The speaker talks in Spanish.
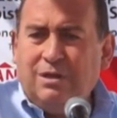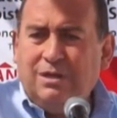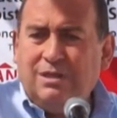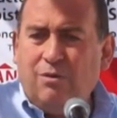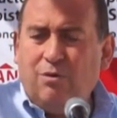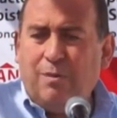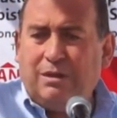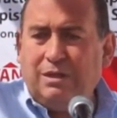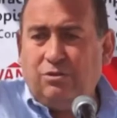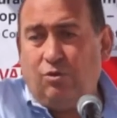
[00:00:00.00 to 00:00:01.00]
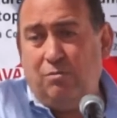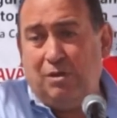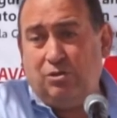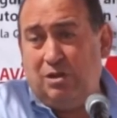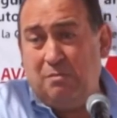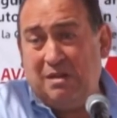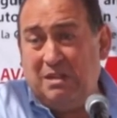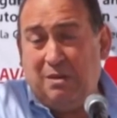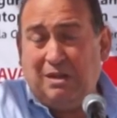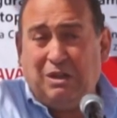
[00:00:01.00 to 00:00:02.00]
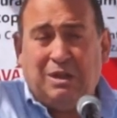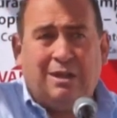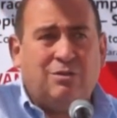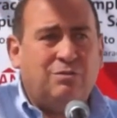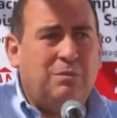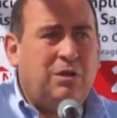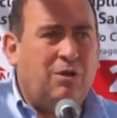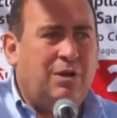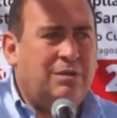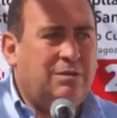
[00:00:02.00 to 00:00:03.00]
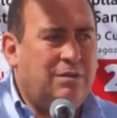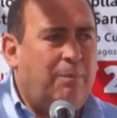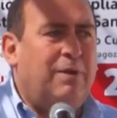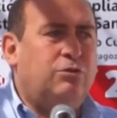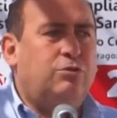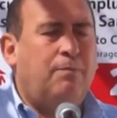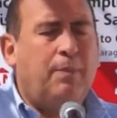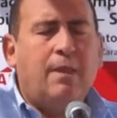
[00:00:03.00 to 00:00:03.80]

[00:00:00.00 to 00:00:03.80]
Isauro Martínez con una inversión de más de veintitantos millones de pesos.